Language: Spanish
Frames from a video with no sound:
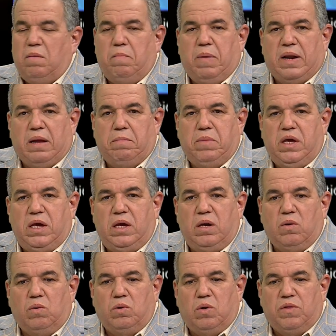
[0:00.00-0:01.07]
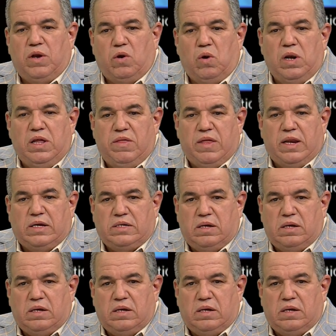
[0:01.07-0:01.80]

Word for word: para mí uno de los líderes